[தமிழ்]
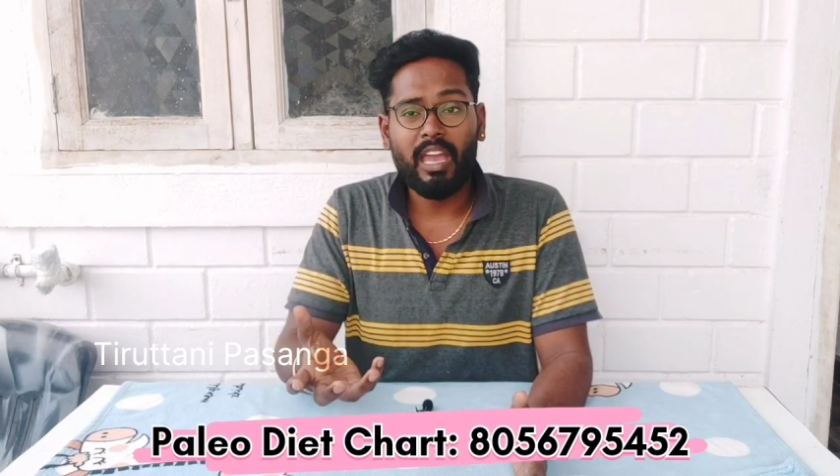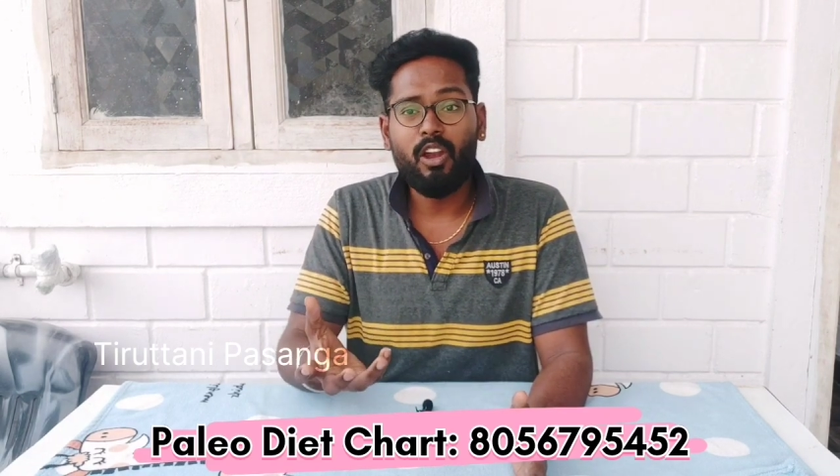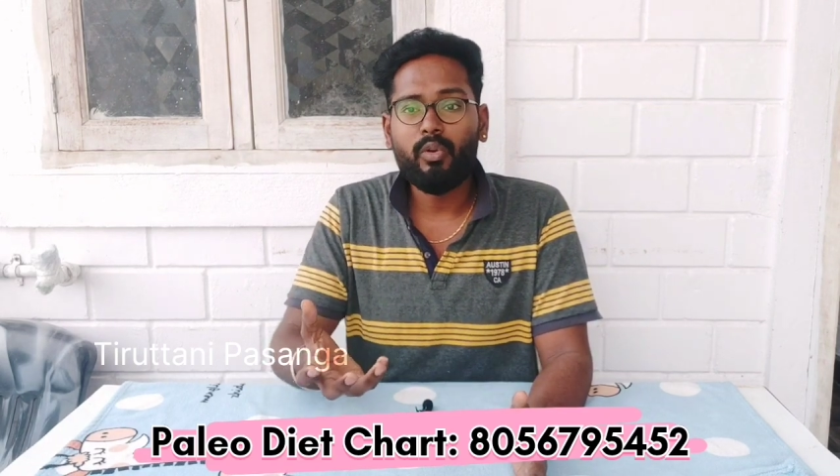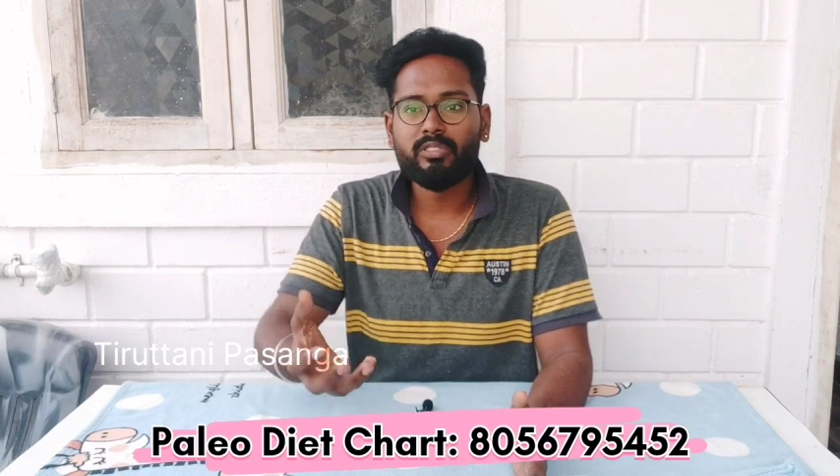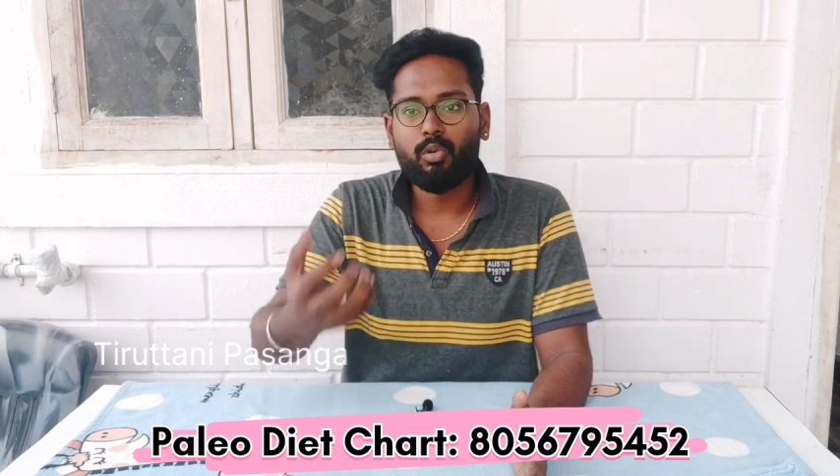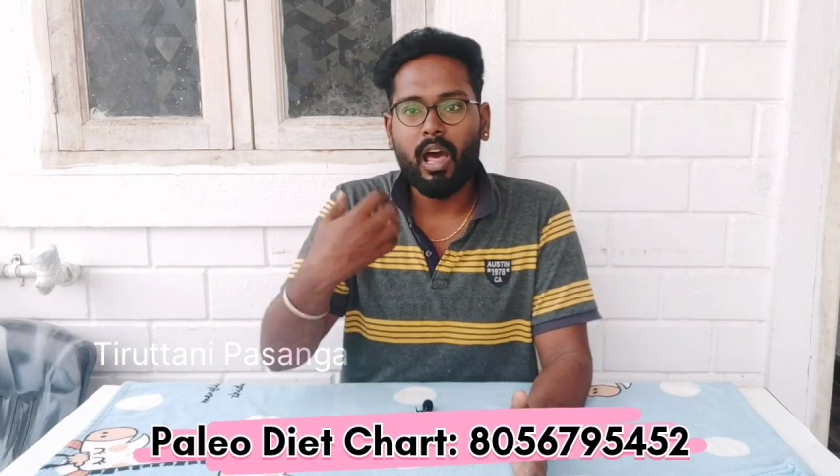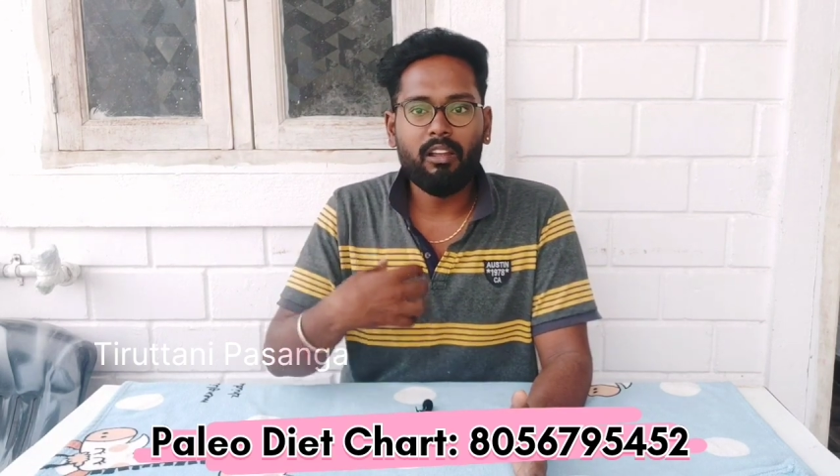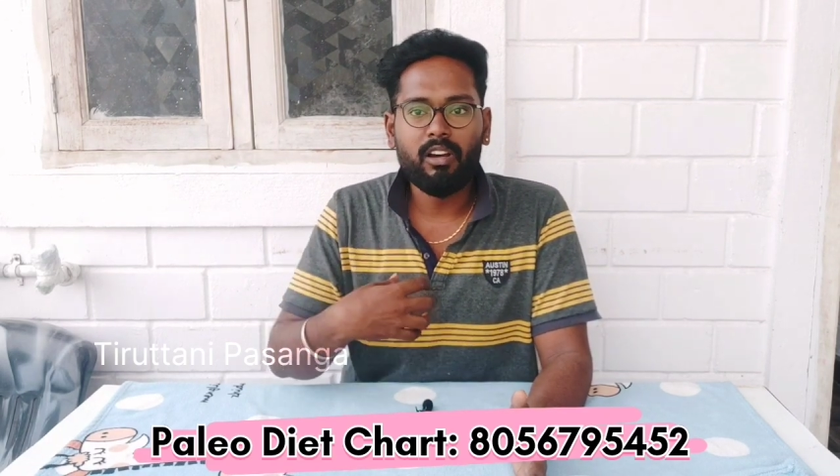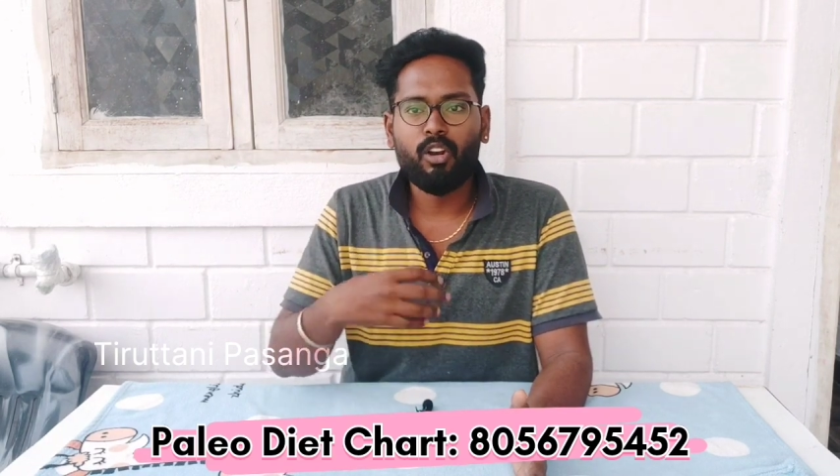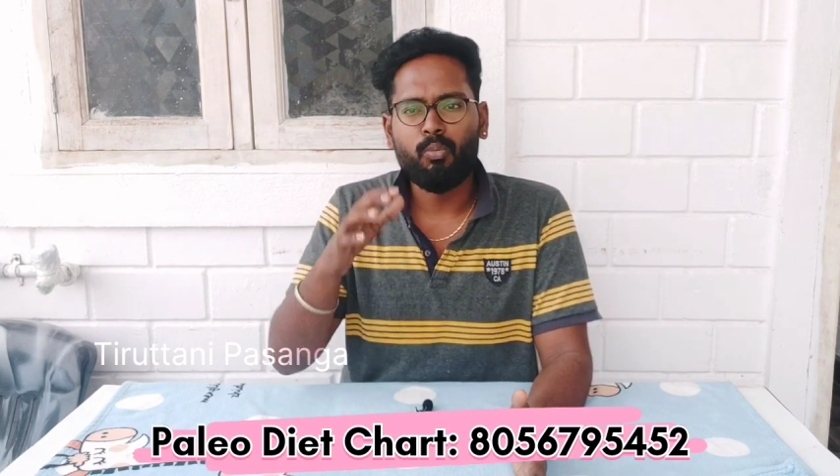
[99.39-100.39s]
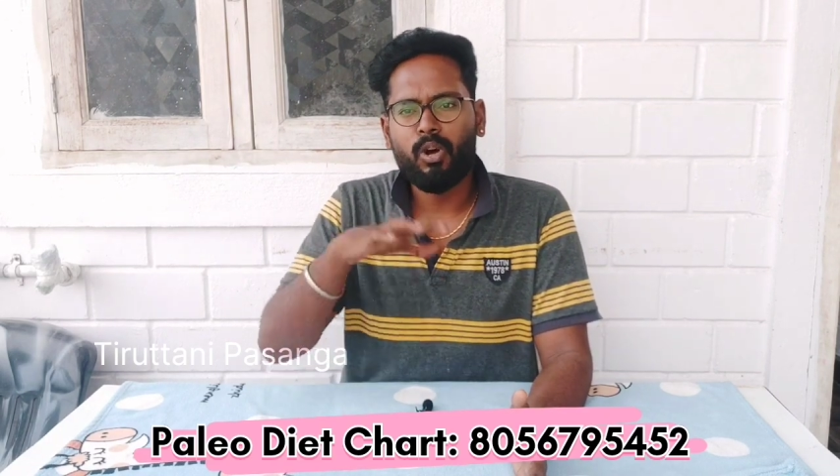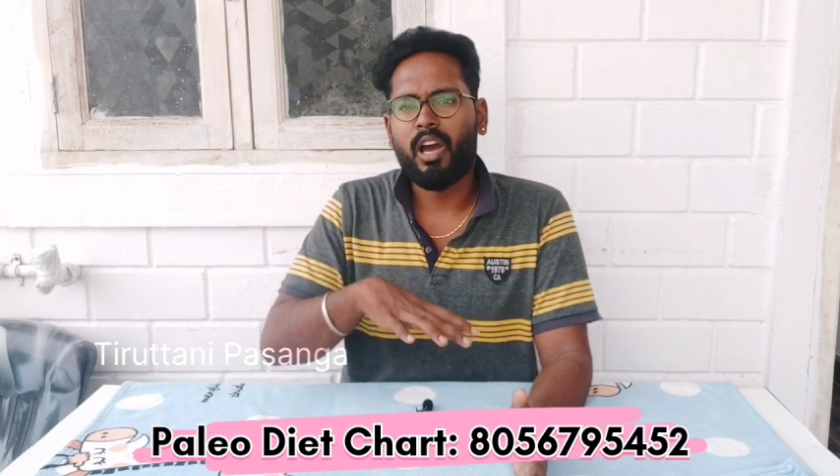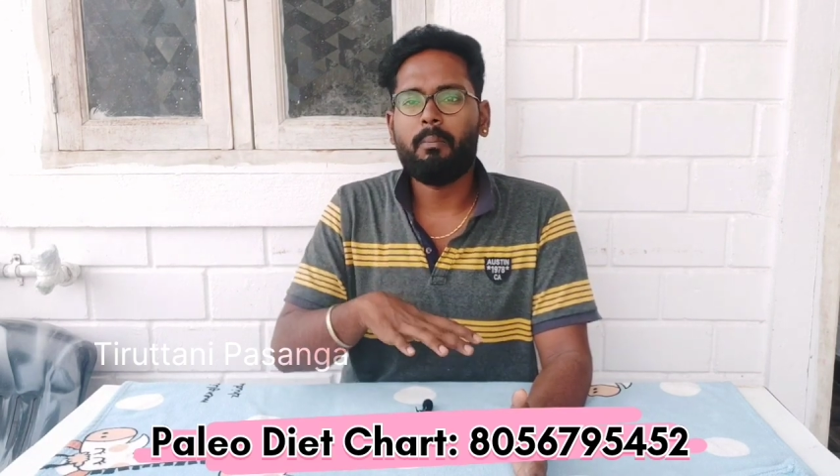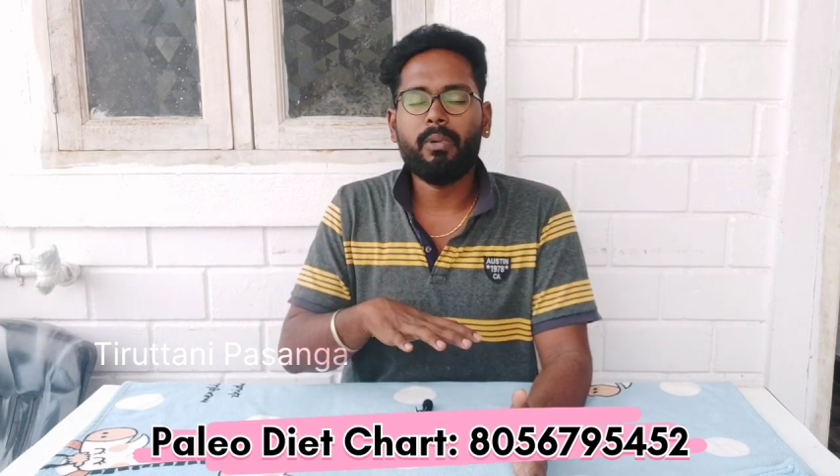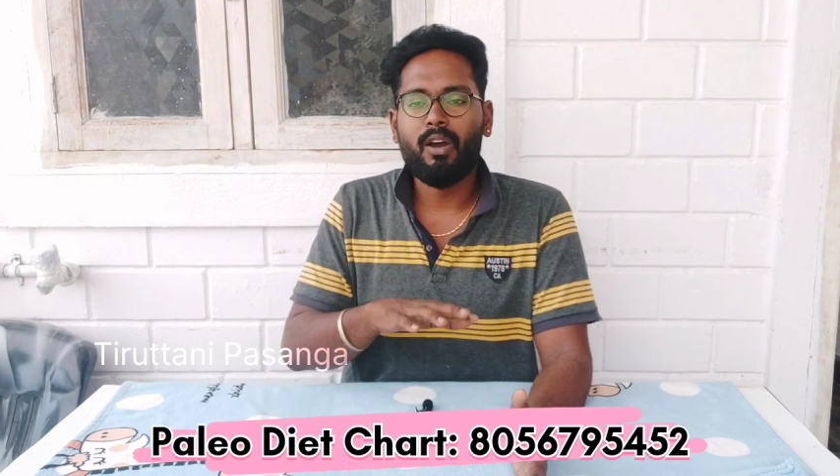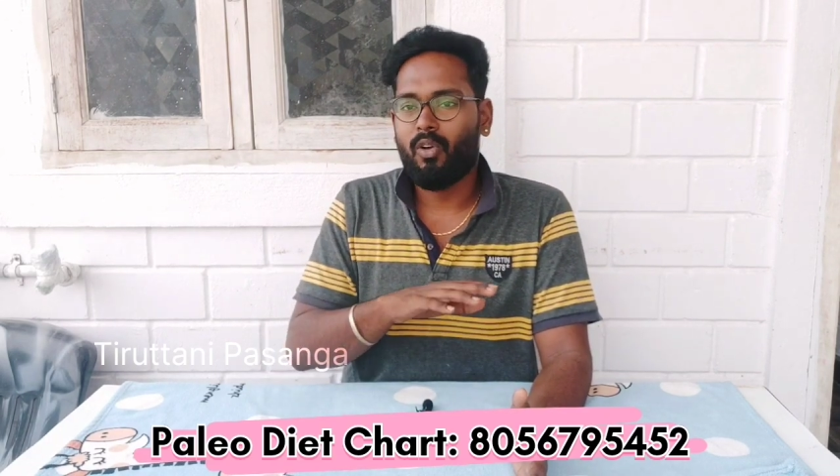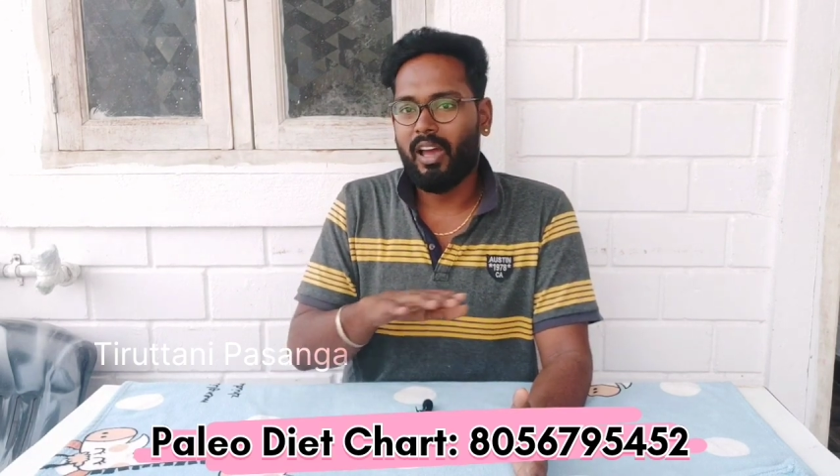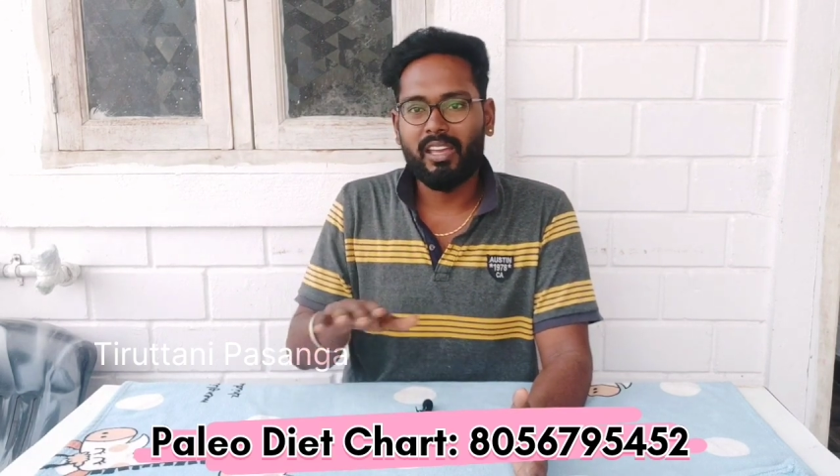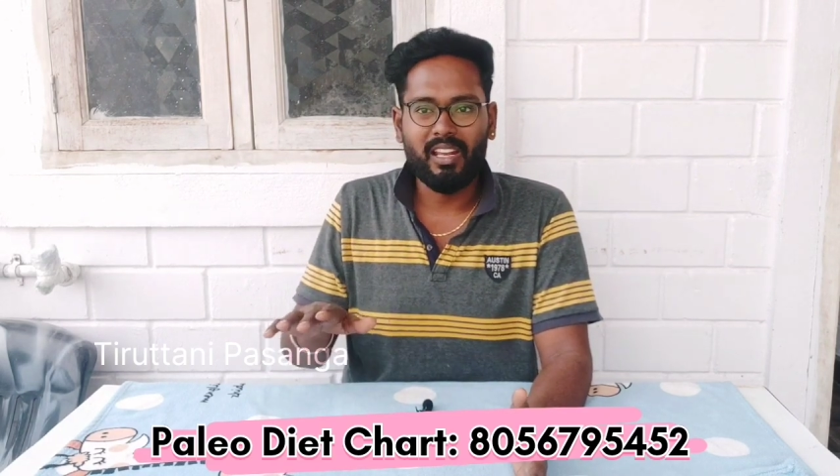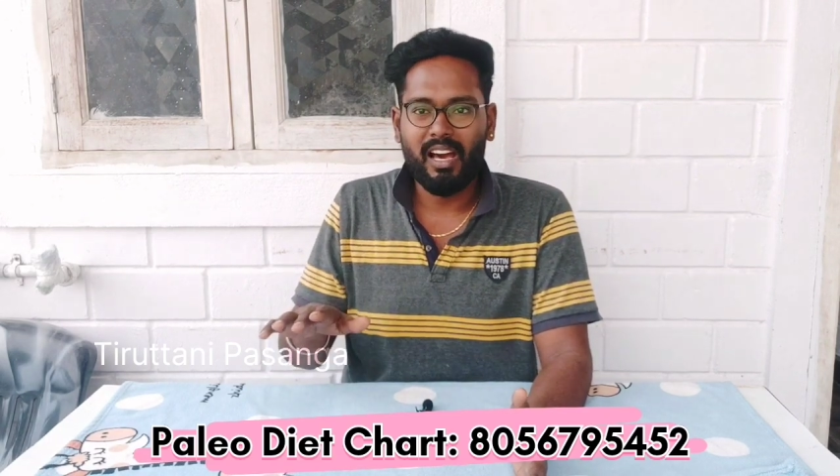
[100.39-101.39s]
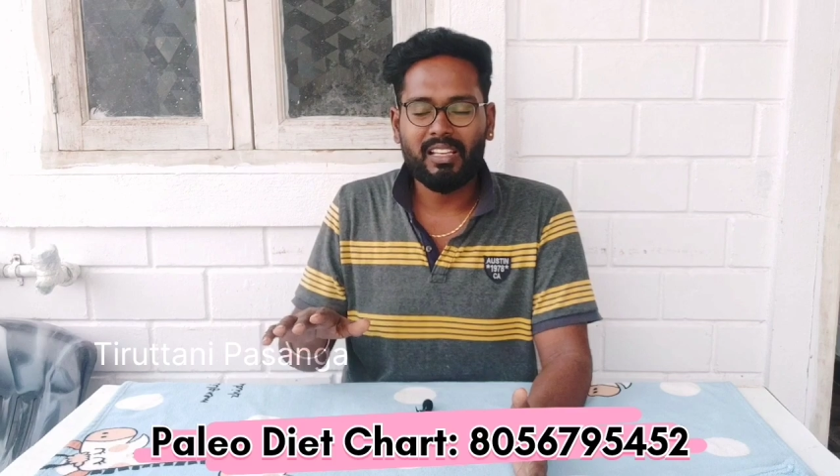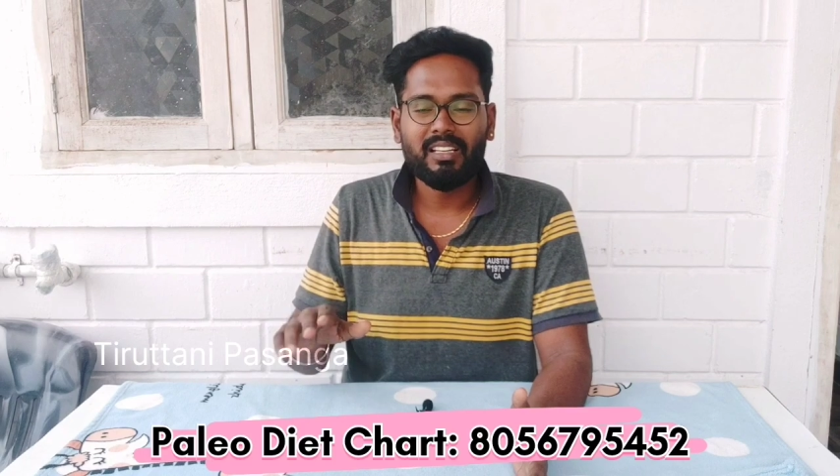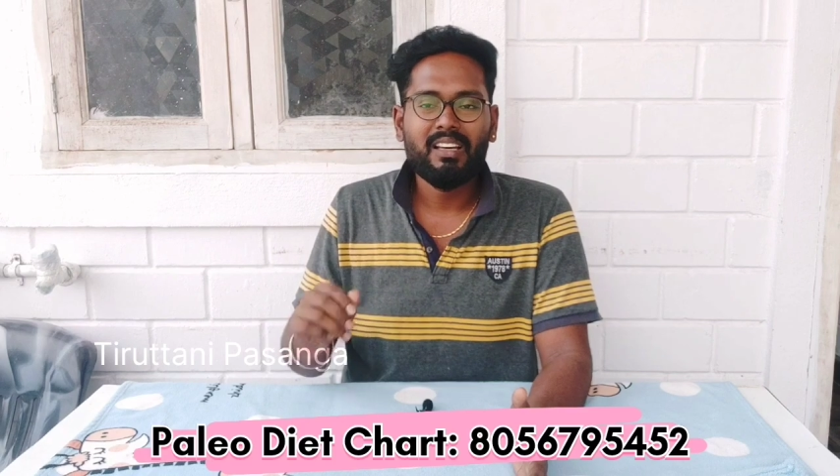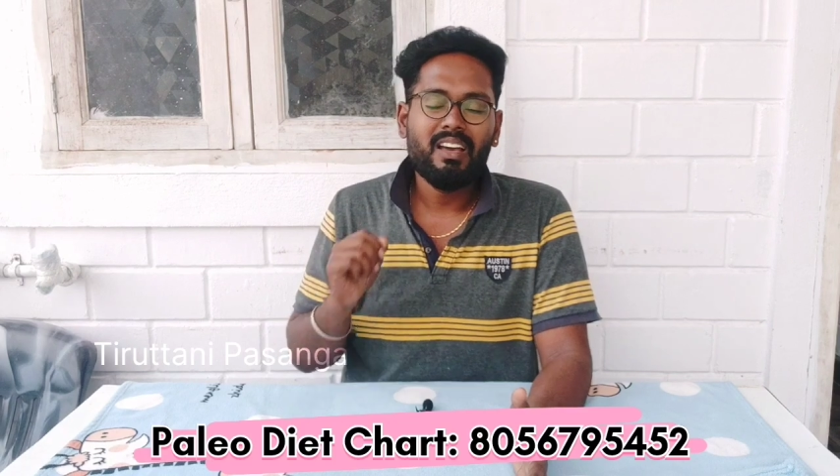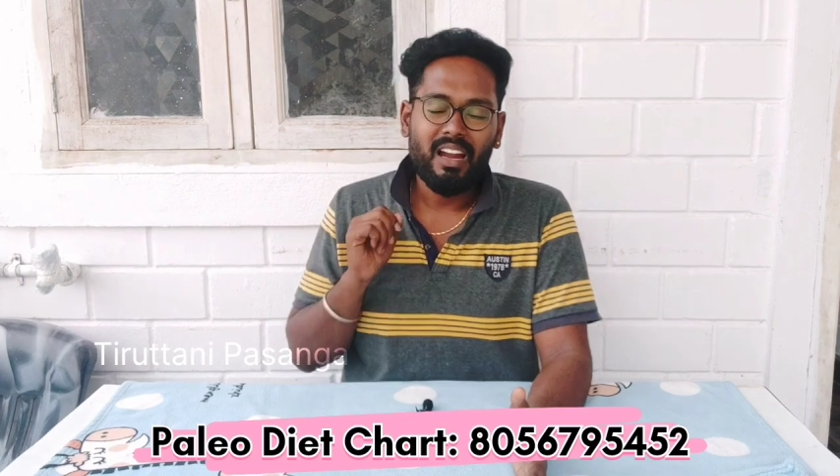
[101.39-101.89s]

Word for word: கேலோரிஸோட அளவுகள் ரொம்ப கம்மியாவோலாம் இருக்காது